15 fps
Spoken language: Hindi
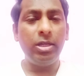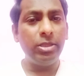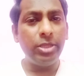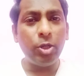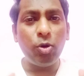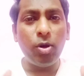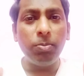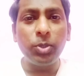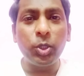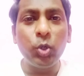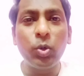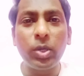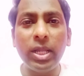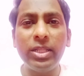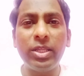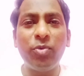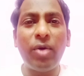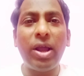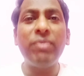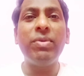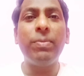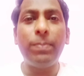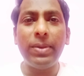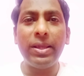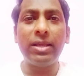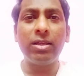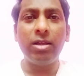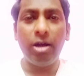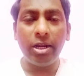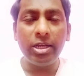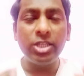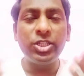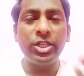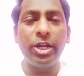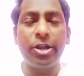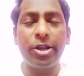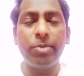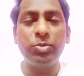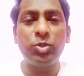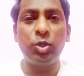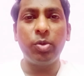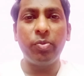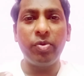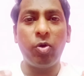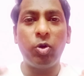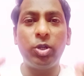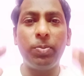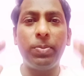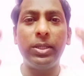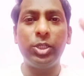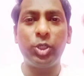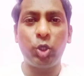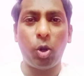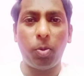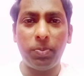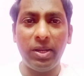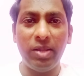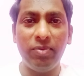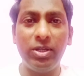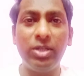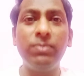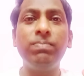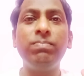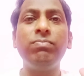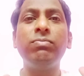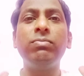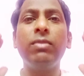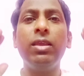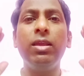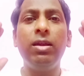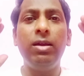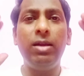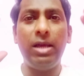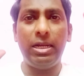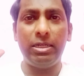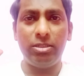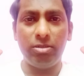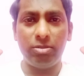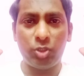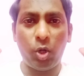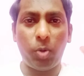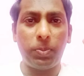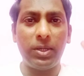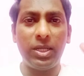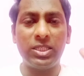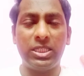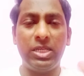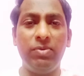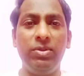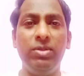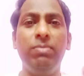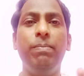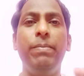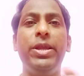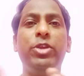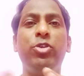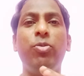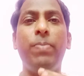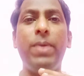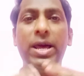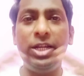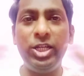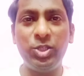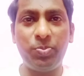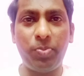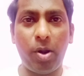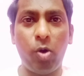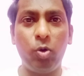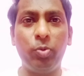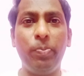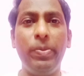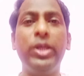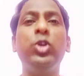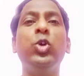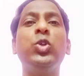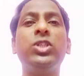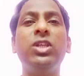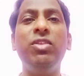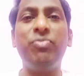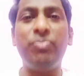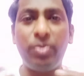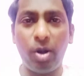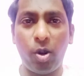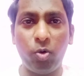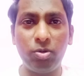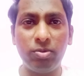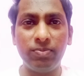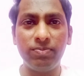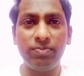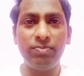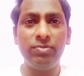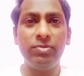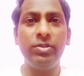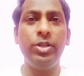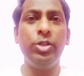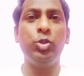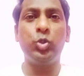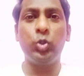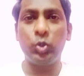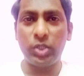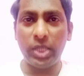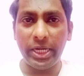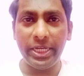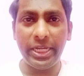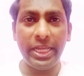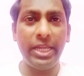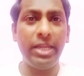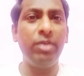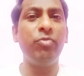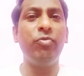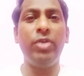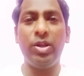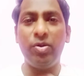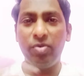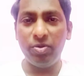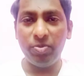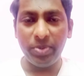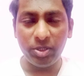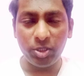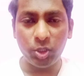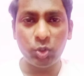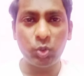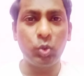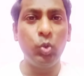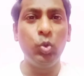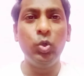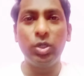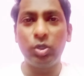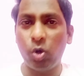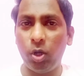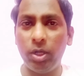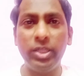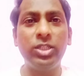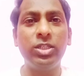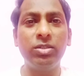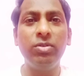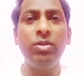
देखो हम क्यों खेलते वाई वी प्ले हर किसी के ड्रीम्स होते वी वॉन्ट टू प्ले द टॉप लेवल एट द टॉप क्लास लेवल मेक योर पेरेंट्स प्राउड मेक योर सेल्फ प्राउड इन योर सोसाइटी वेर एवर इन योर स्कूल कॉलेज